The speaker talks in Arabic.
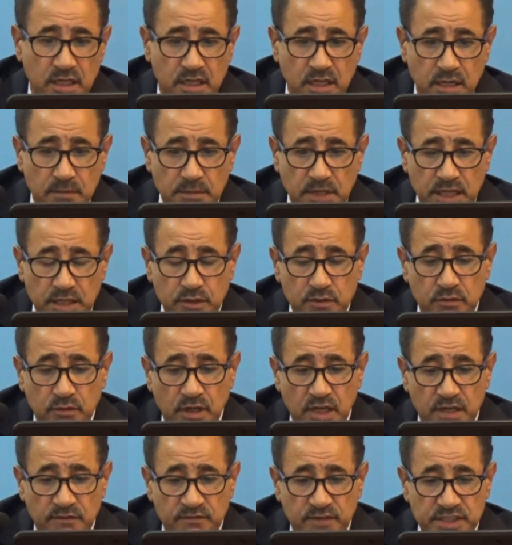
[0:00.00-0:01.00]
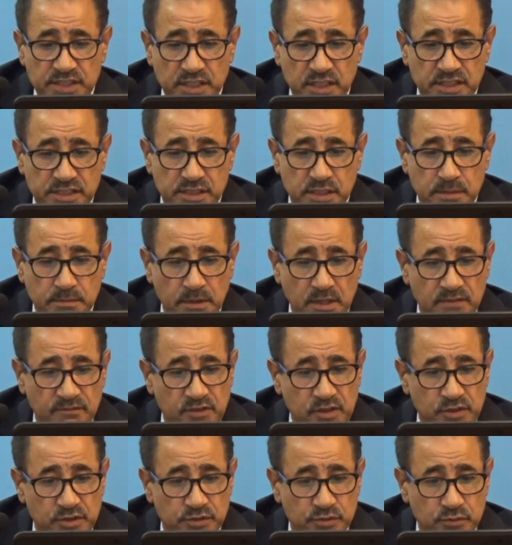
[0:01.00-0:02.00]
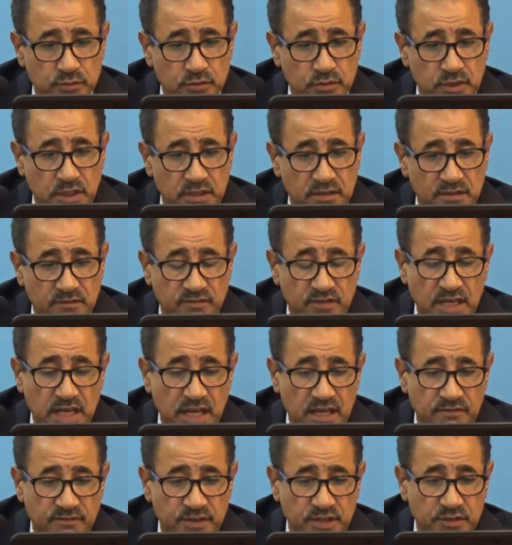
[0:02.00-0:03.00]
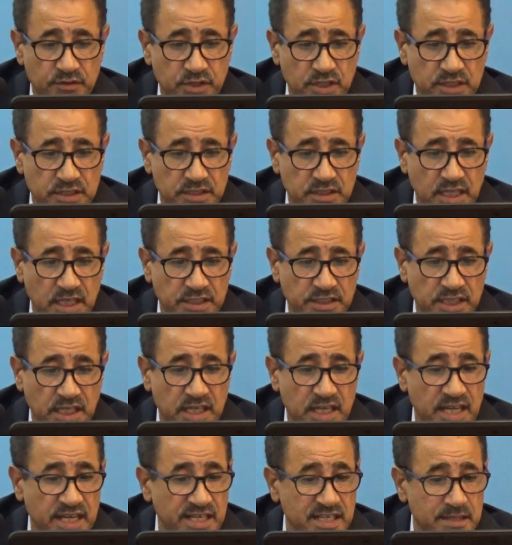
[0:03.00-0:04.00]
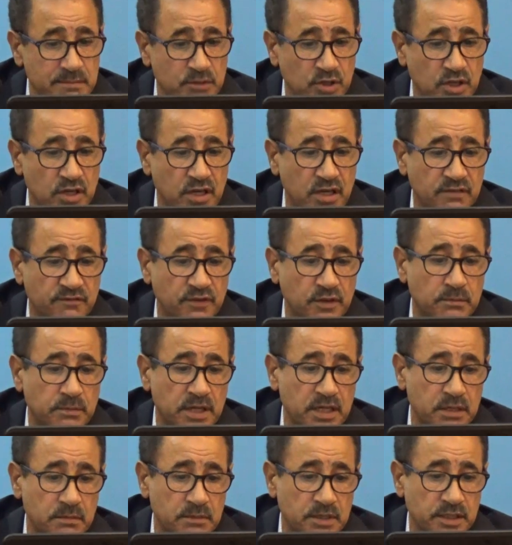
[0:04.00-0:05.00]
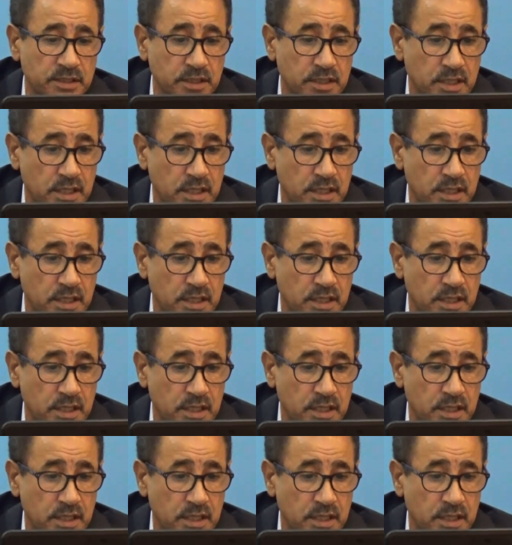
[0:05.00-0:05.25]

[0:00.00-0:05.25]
رغم أنه قد فشل سابقا في الحصول في 2013 على أي مقاعد في البرلمان